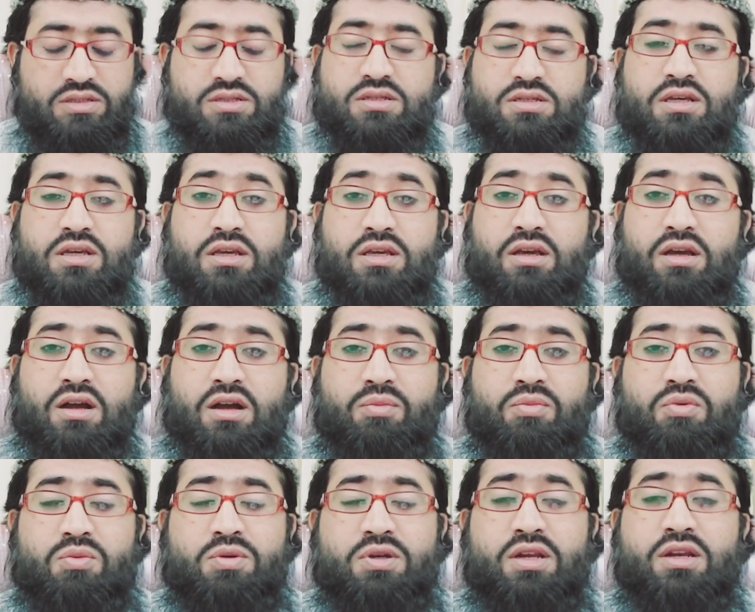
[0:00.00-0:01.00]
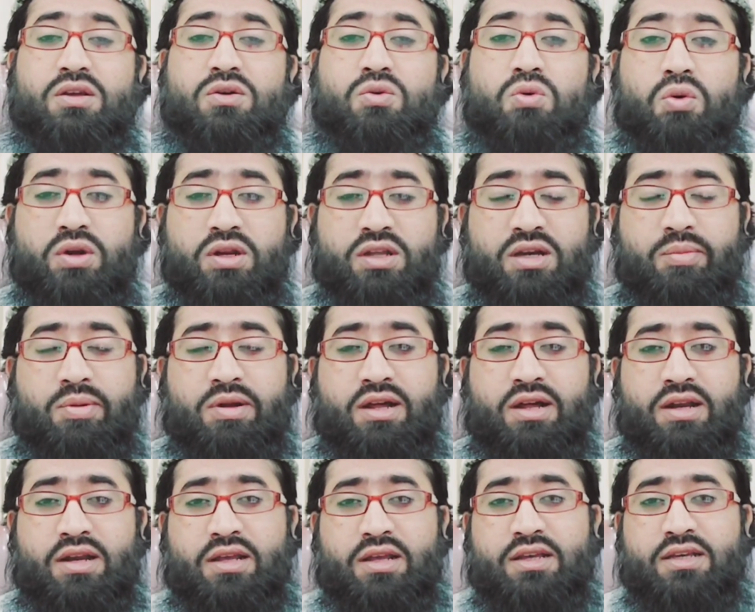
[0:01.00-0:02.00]
इसकी हबूब यानी गोलियां
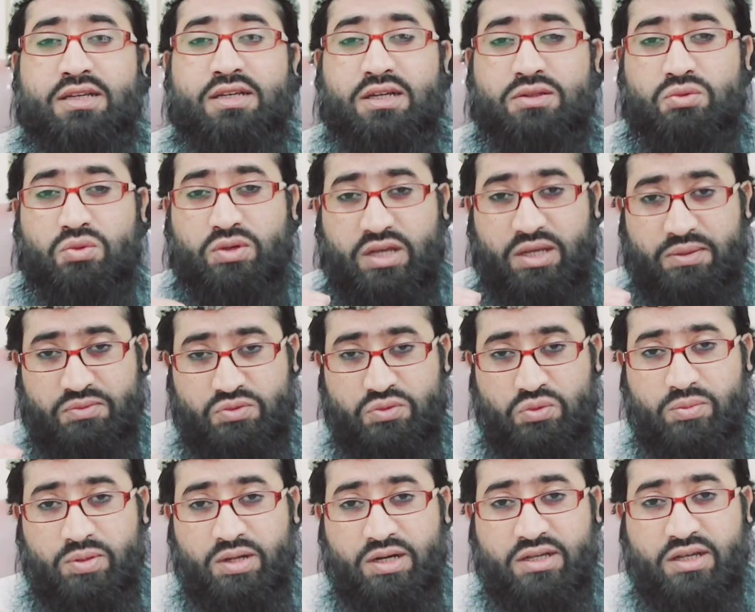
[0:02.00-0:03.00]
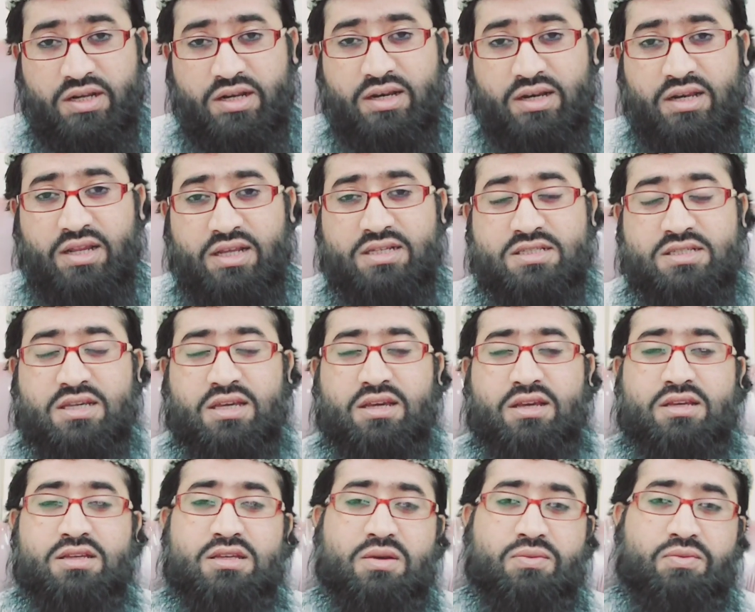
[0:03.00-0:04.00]
बना लें या तो कैप्सूल भर के रख लें
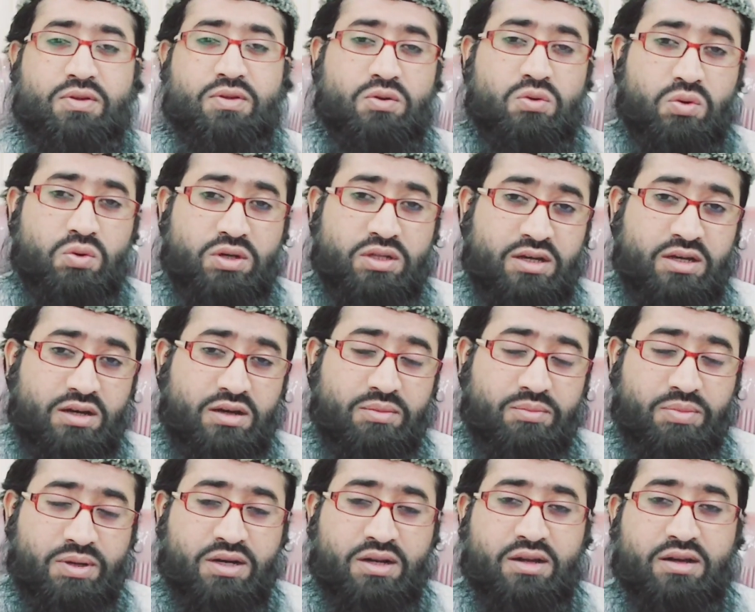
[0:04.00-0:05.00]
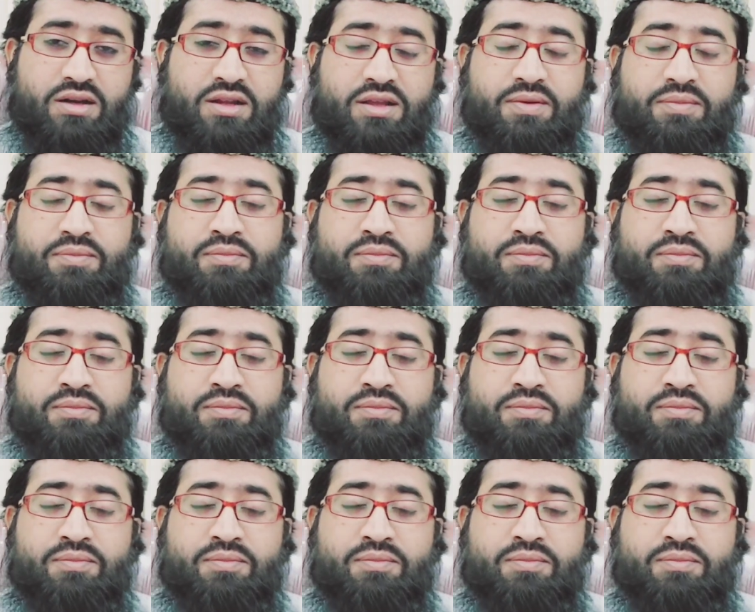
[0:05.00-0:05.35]
इसके या फिर गोलियां बना लें